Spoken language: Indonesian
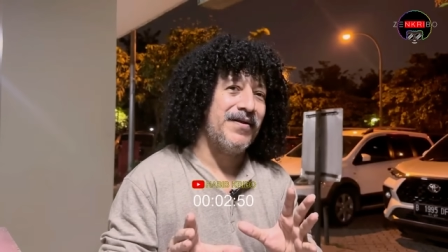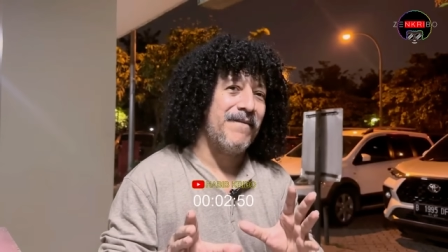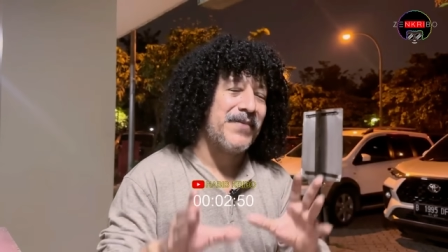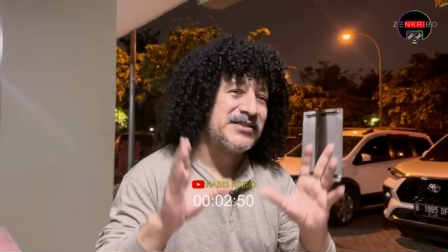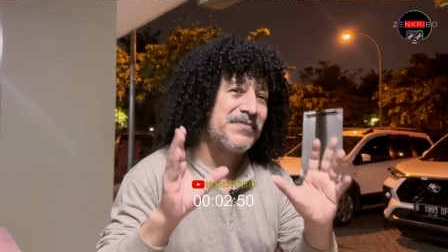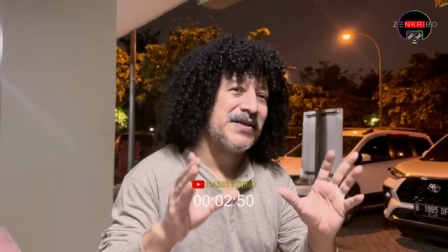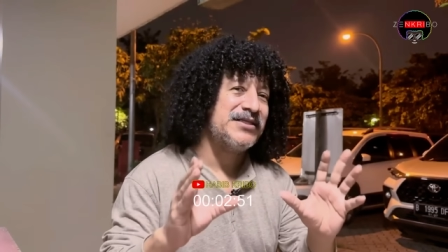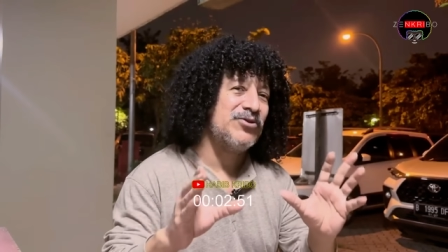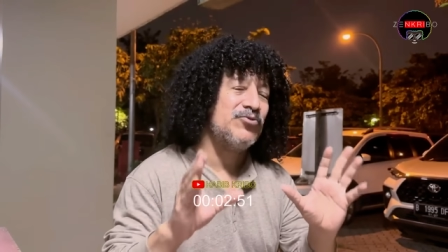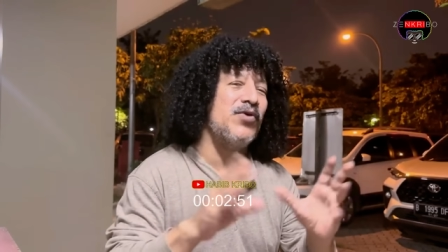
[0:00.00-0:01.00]

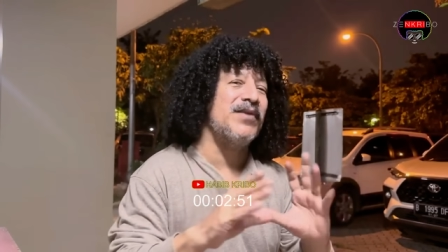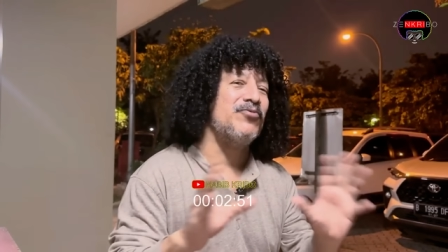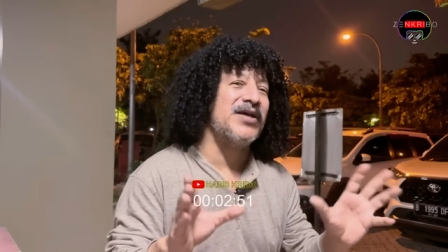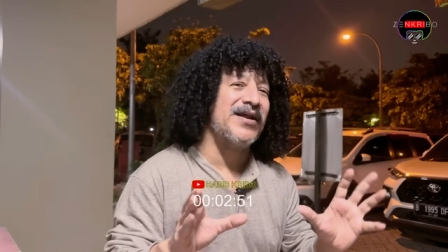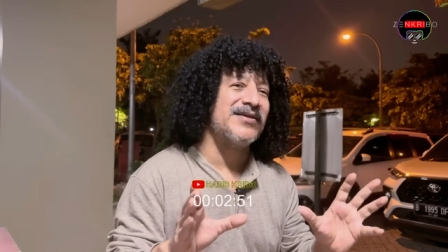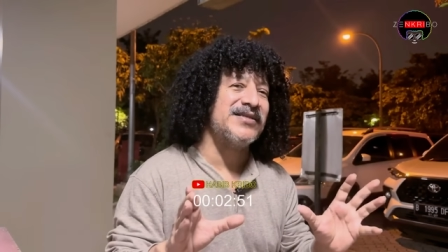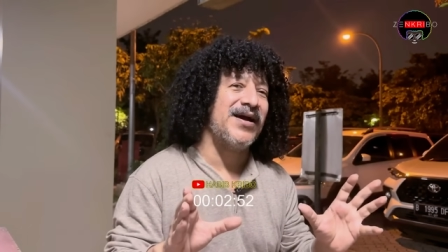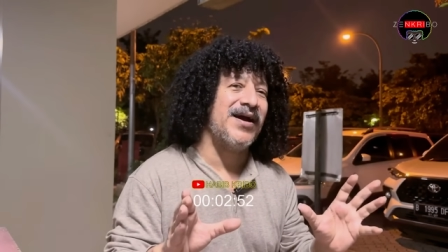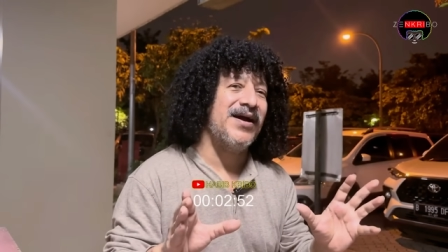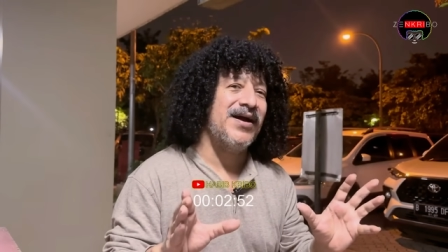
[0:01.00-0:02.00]
Masing-masing Tuhan punya
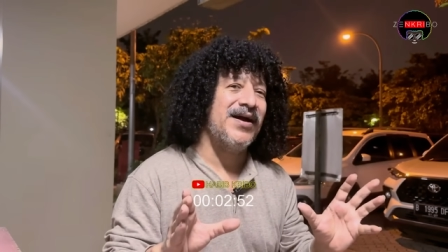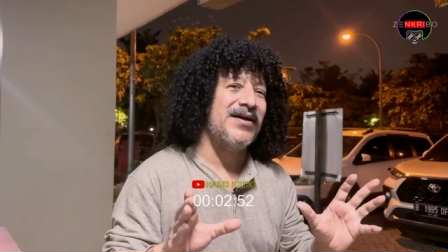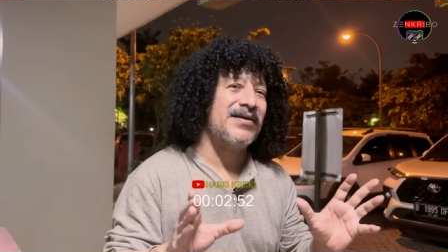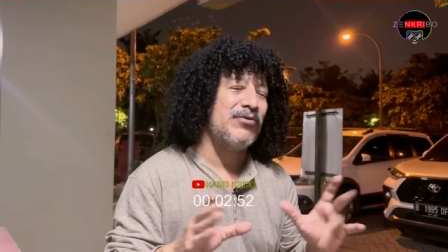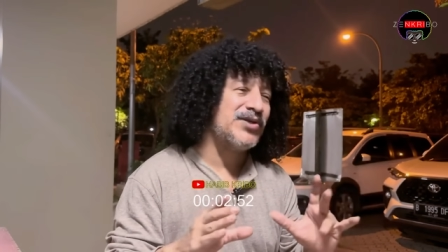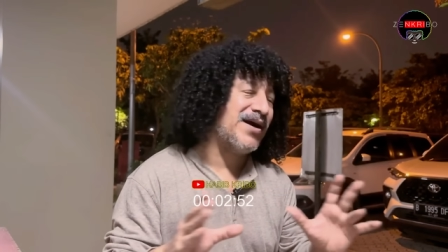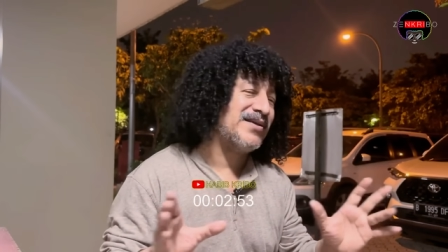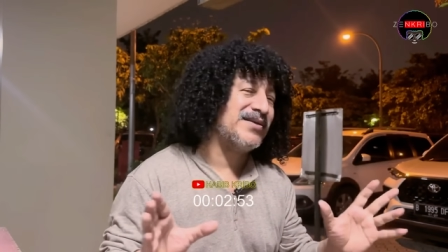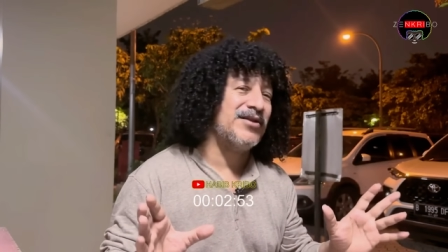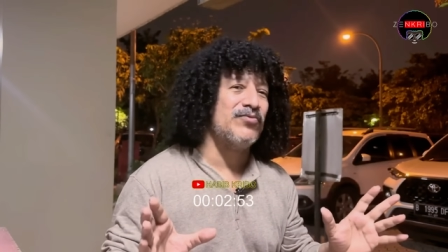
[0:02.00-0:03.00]
rahasia. Nggak usah
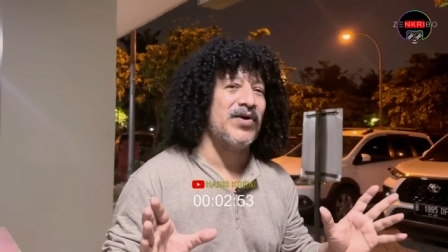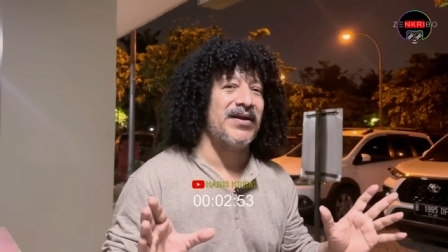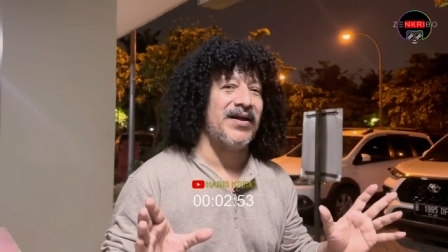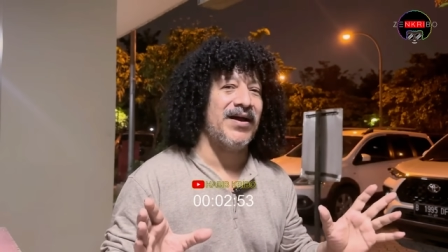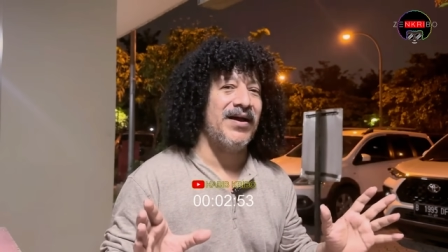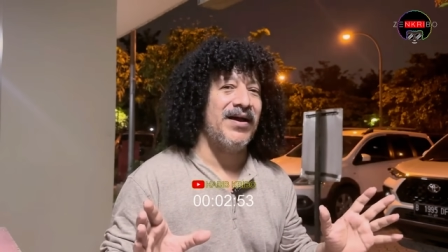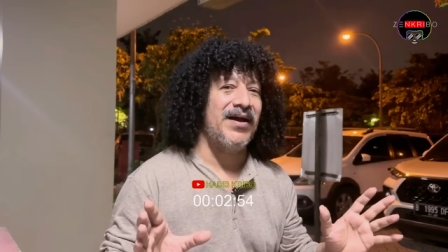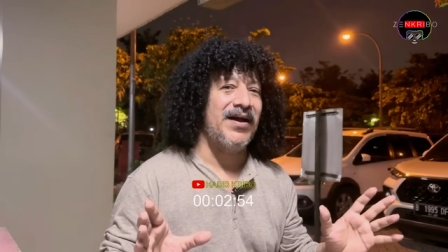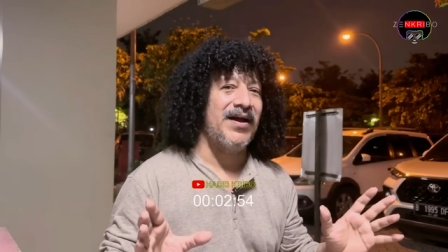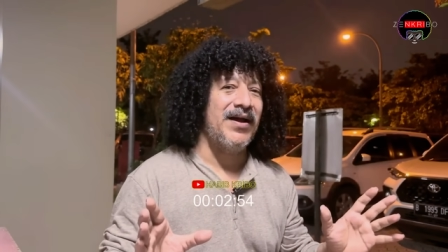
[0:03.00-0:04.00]
ngajarin Tuhan lah.
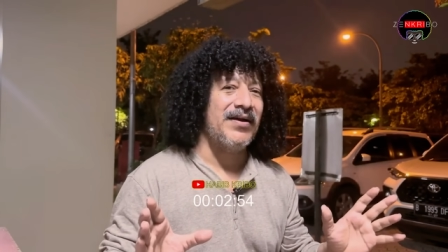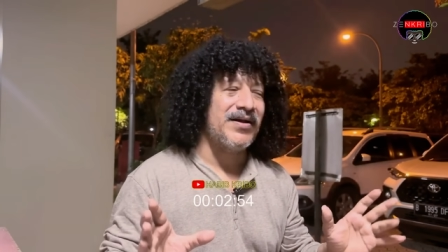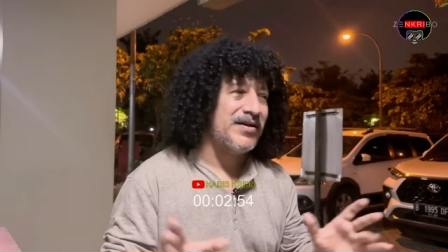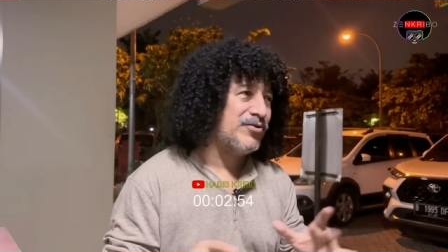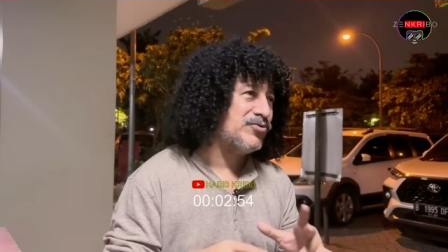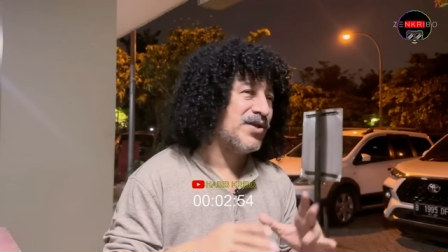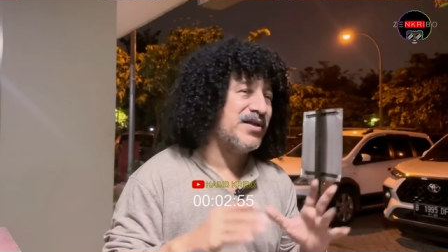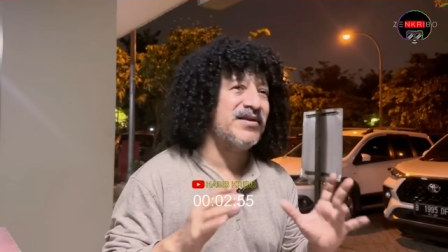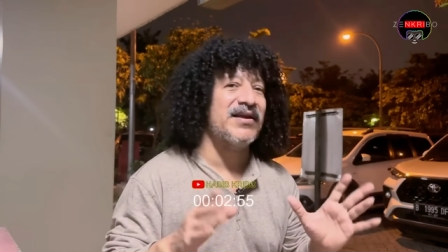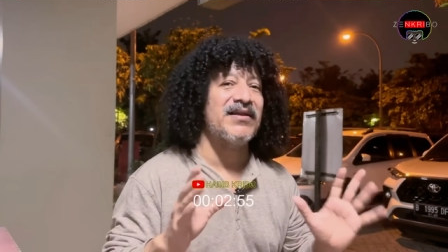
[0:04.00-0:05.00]
Dan itu sudah
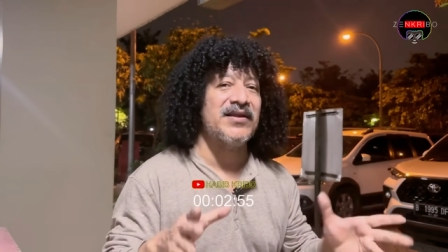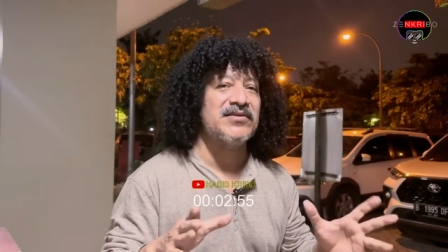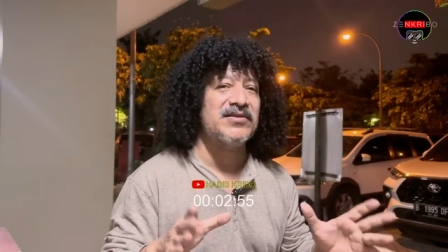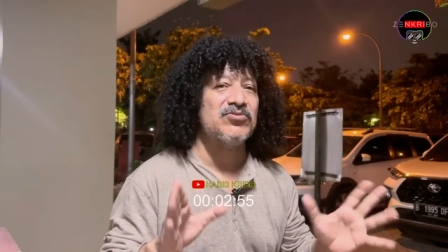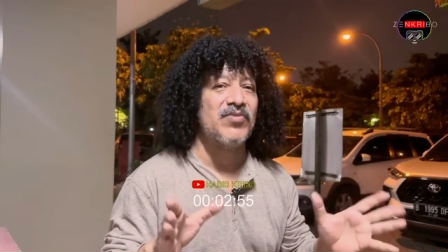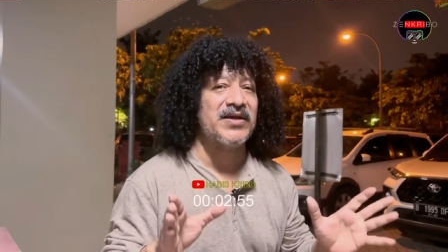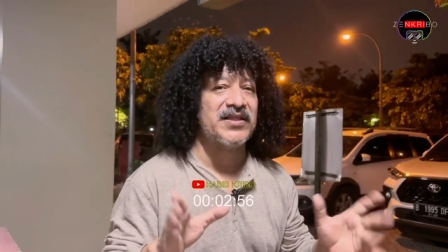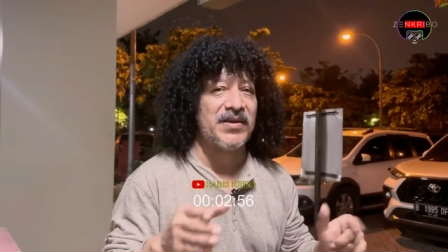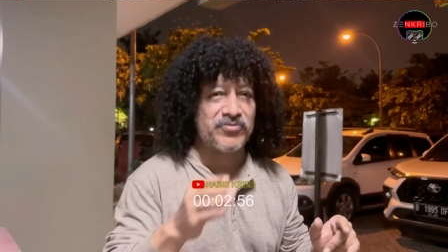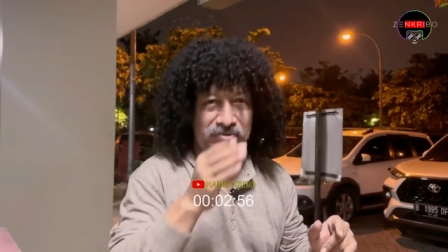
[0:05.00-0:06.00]
dideklir di semua
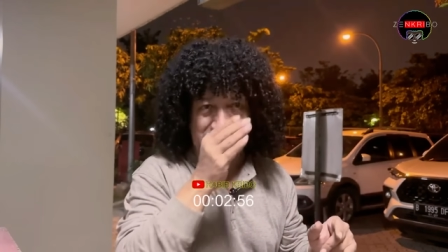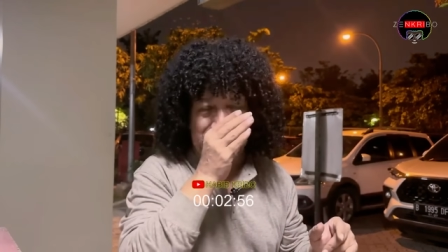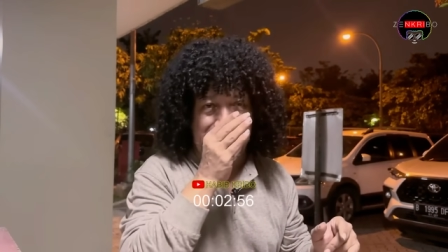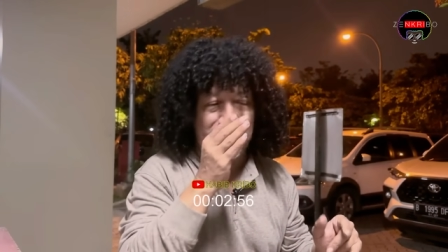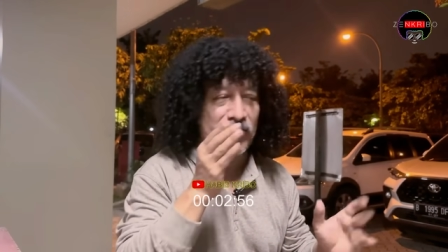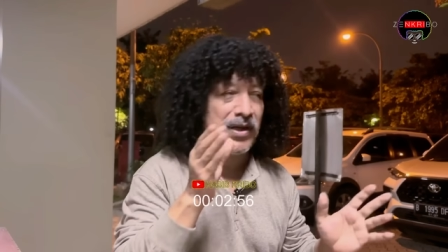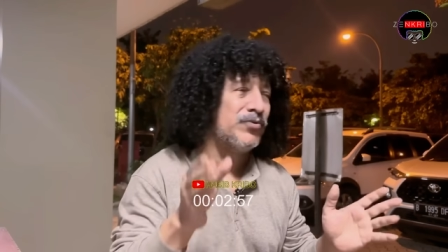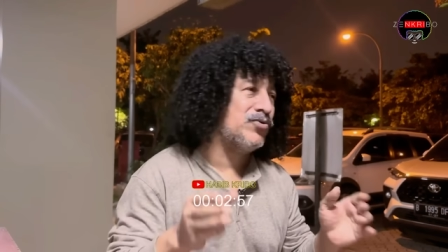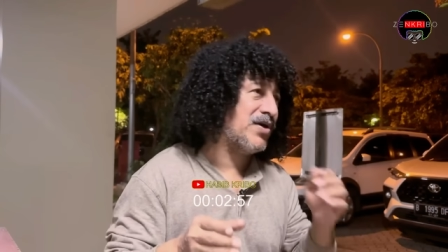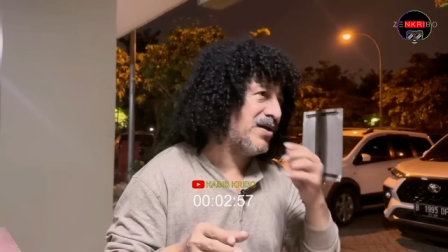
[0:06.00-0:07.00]
kitab suci. Di Al-Quran
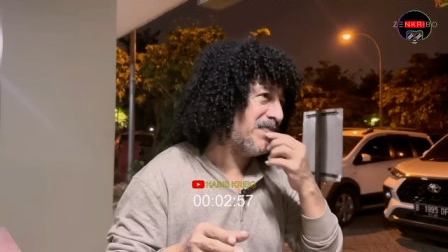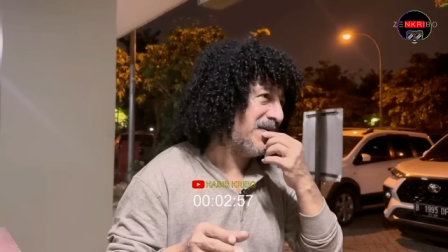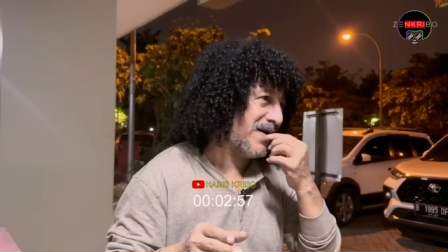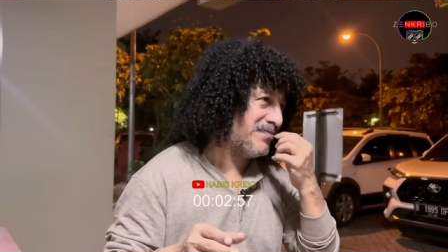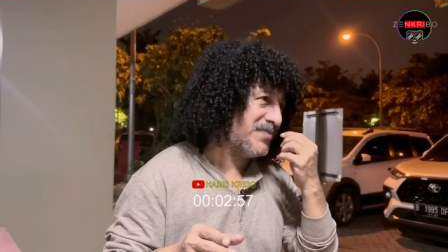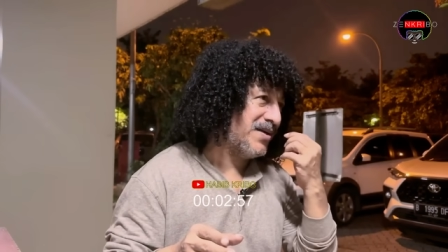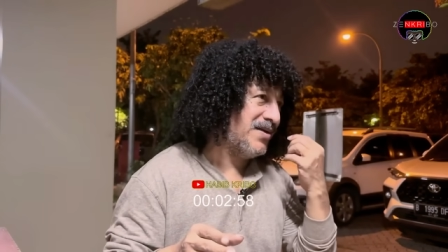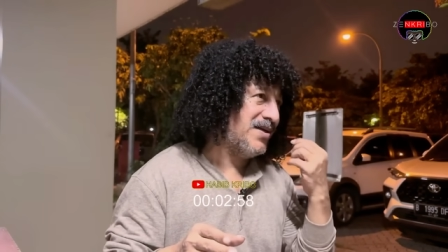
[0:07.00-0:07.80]
pun juga dibilang.